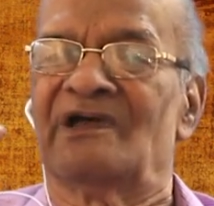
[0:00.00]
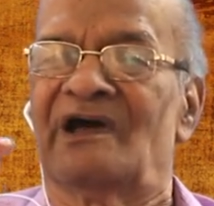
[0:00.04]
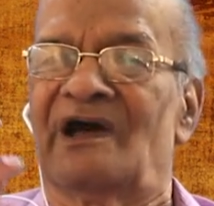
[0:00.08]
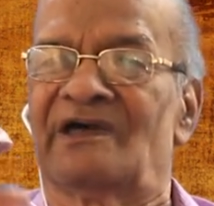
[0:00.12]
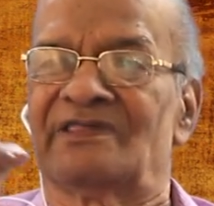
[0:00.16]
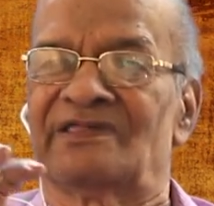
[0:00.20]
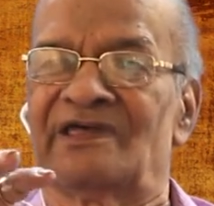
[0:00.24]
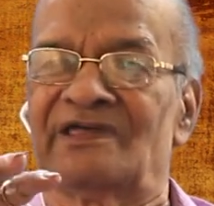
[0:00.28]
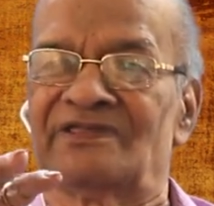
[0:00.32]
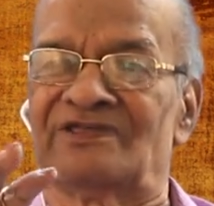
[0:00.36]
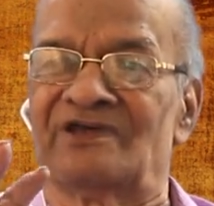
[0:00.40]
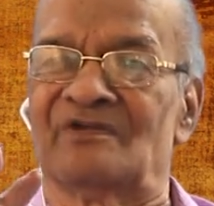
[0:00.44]

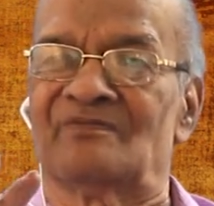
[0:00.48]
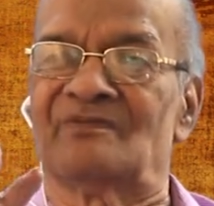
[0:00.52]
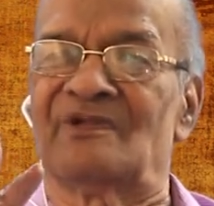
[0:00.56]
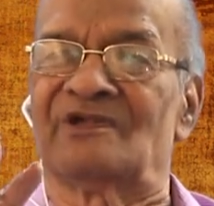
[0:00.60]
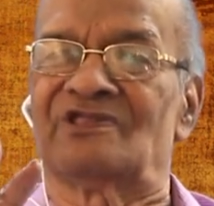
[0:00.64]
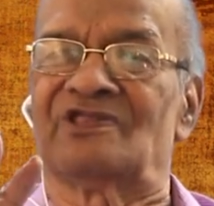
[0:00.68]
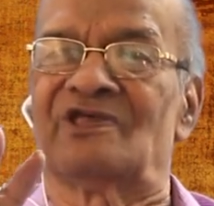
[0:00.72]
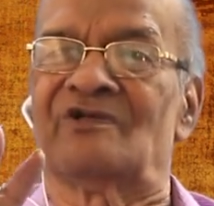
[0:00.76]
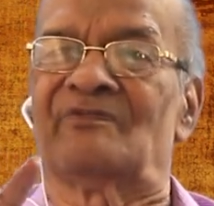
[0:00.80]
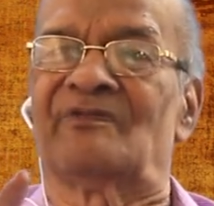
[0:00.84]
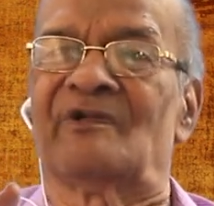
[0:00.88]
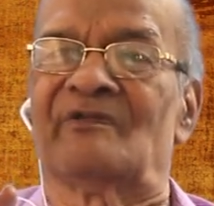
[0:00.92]
అదే
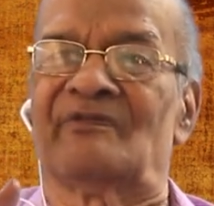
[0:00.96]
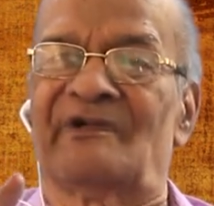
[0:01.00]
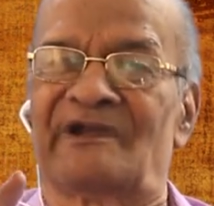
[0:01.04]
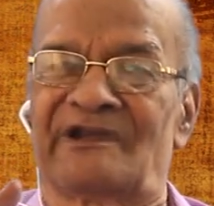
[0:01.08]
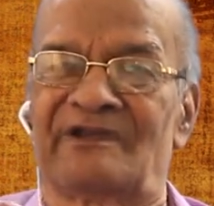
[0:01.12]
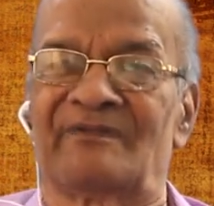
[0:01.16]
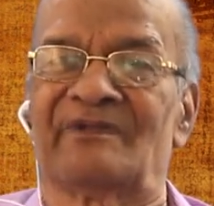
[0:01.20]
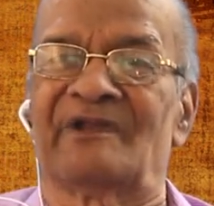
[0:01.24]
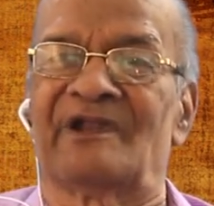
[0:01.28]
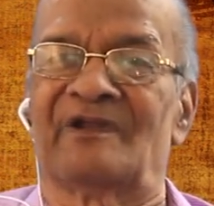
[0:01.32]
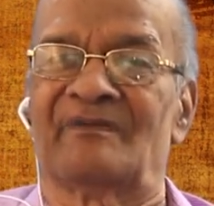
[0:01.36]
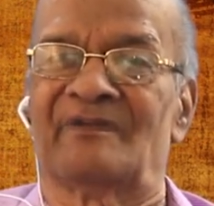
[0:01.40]
జంబూదీప
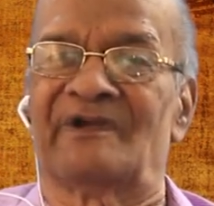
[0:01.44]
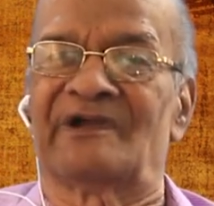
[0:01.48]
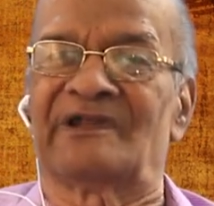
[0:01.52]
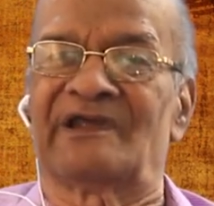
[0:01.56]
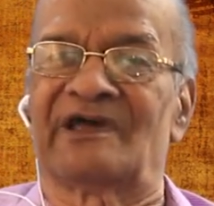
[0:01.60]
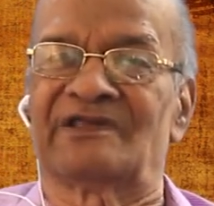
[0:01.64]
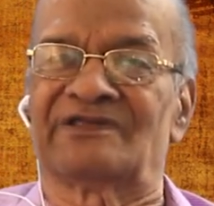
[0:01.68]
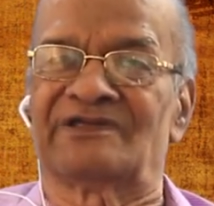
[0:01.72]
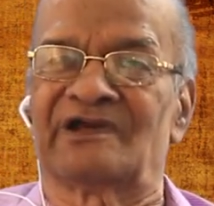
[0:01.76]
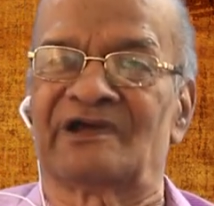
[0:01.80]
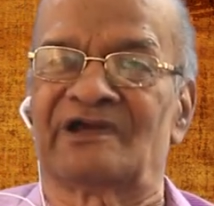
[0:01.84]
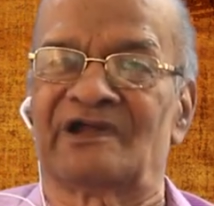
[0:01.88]
పటం అన్నమాట
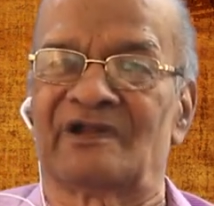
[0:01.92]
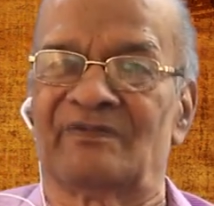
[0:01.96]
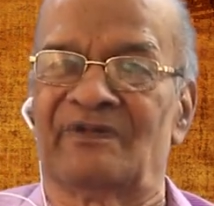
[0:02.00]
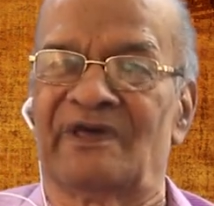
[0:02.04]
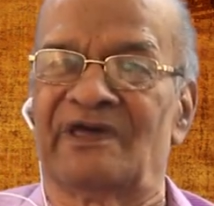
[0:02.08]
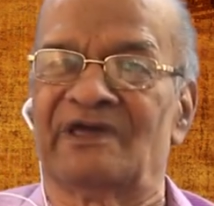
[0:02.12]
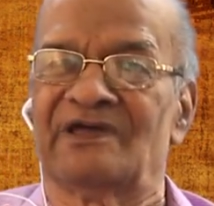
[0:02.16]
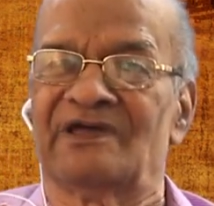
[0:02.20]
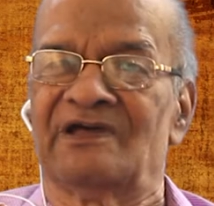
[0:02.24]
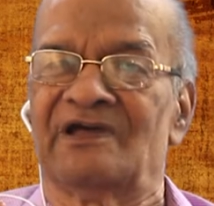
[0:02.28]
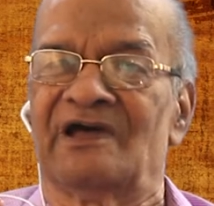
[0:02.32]
ఆ చక్రమే